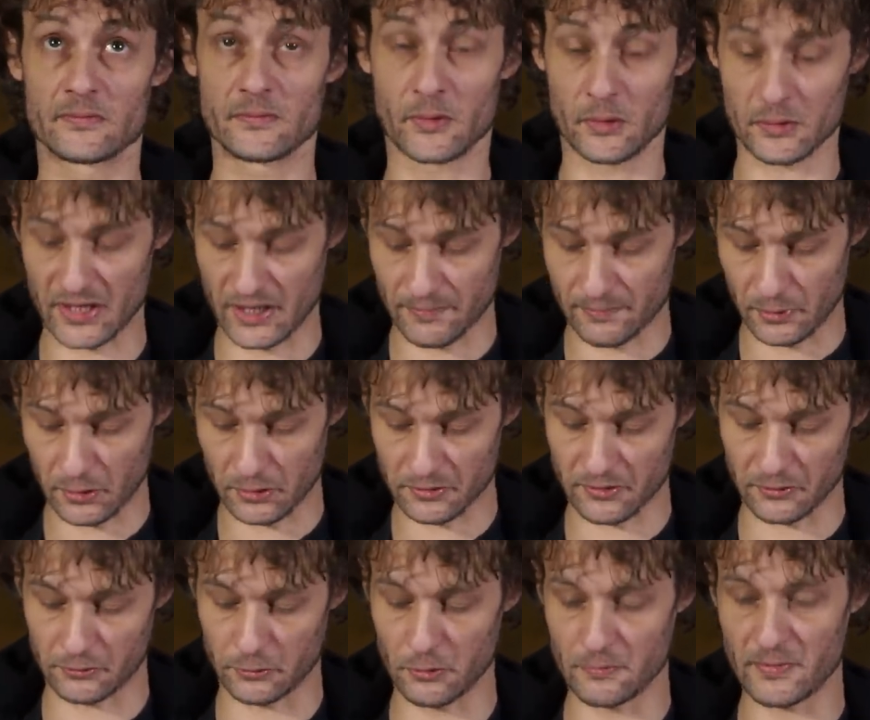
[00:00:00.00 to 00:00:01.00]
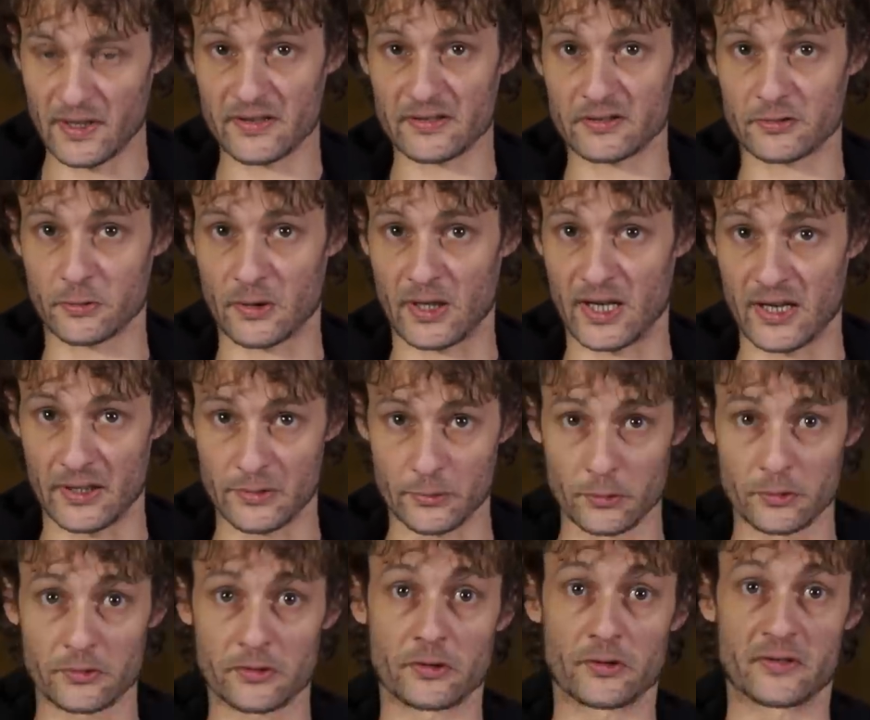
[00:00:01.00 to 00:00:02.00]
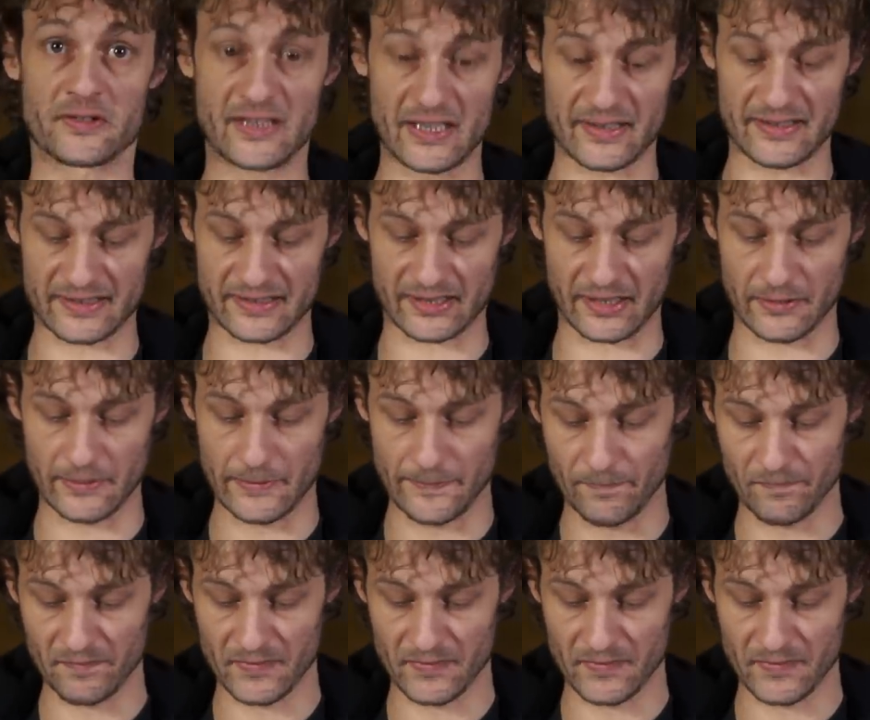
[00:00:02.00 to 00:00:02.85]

bon, qu'importe, demain sera un autre dessin